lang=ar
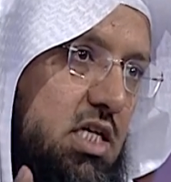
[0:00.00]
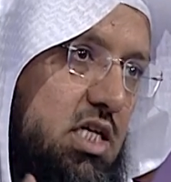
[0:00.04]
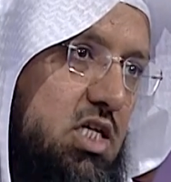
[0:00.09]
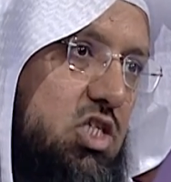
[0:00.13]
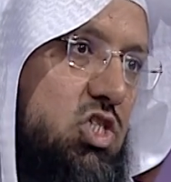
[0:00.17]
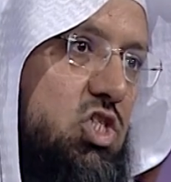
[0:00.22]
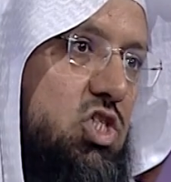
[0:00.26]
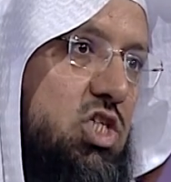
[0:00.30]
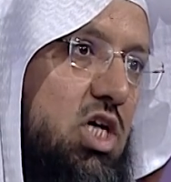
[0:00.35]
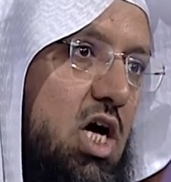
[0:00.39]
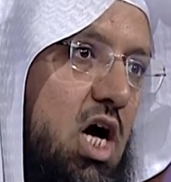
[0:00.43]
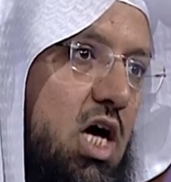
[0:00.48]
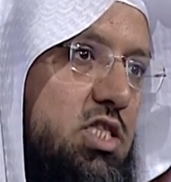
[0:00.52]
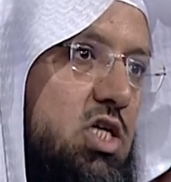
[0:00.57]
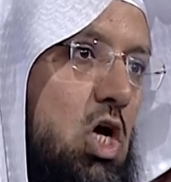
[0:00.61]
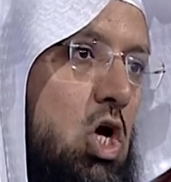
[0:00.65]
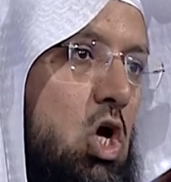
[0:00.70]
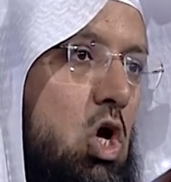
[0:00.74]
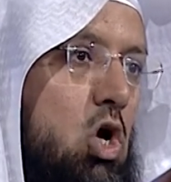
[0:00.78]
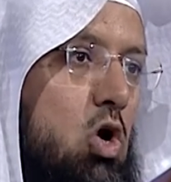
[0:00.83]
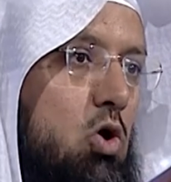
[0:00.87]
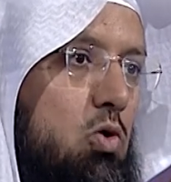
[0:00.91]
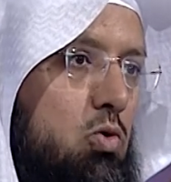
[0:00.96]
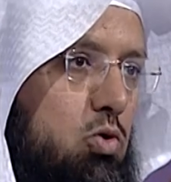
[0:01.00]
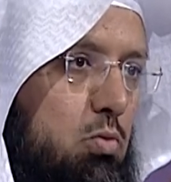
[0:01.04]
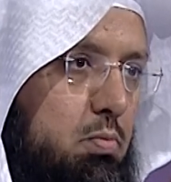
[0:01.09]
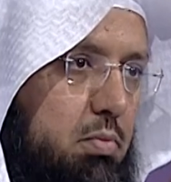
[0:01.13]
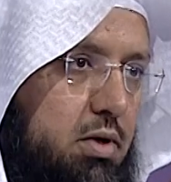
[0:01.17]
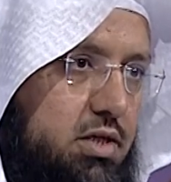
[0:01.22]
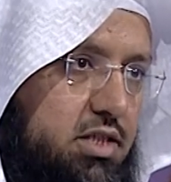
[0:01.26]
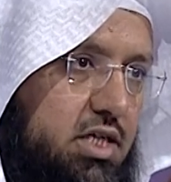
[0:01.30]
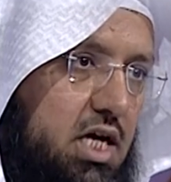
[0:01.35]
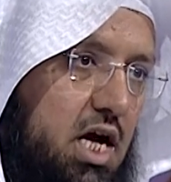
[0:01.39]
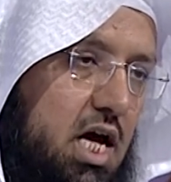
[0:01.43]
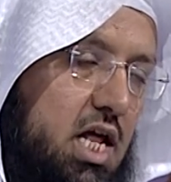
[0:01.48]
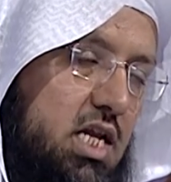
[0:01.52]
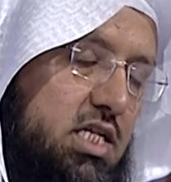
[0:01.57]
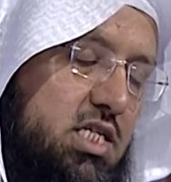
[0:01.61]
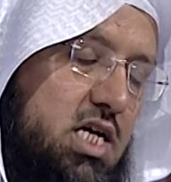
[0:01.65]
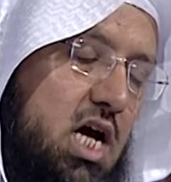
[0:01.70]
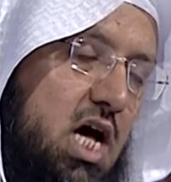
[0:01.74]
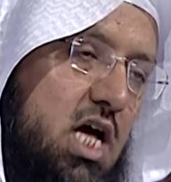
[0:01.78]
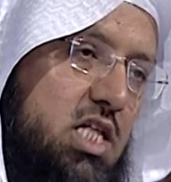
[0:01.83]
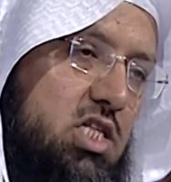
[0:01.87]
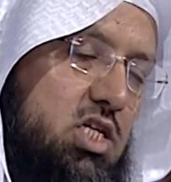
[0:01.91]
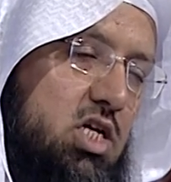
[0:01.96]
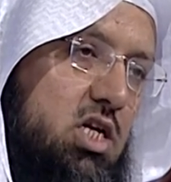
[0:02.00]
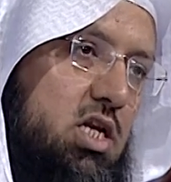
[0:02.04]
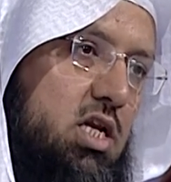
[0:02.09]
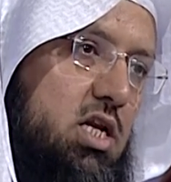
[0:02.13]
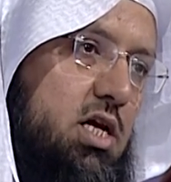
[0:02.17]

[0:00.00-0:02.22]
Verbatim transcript: الاجتهاد ثم جعل جاءت